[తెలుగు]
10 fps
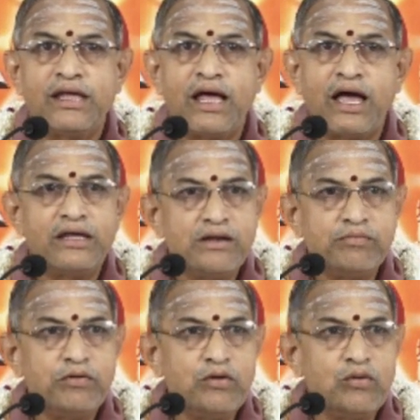
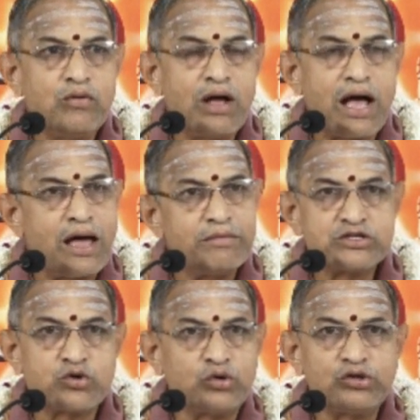అయినప్పుడు ఆమె
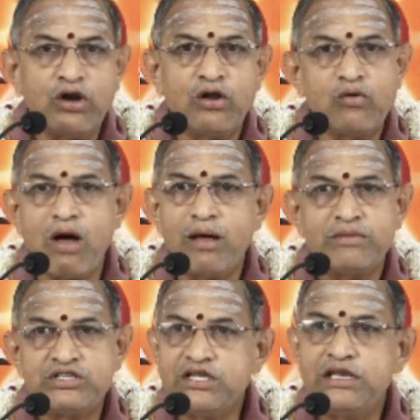సోదరులకు ఆమె
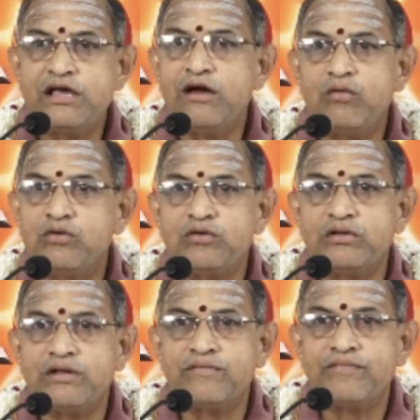చెల్లిగా
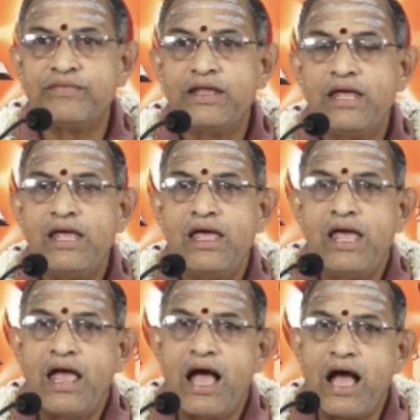ఉంటుంది
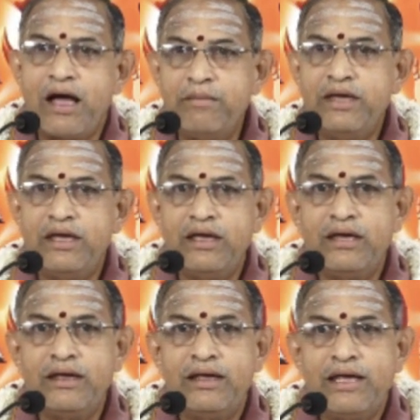ఆమె
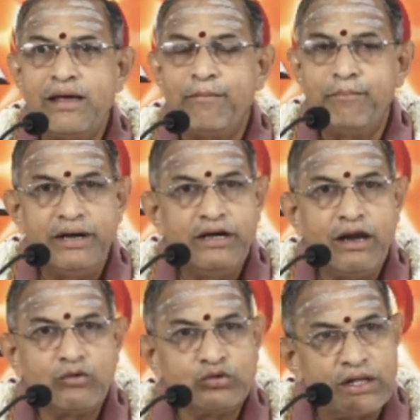
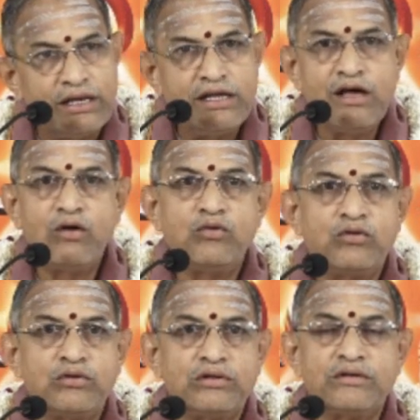బిడ్డలకు తల్లిగా ఉంటుంది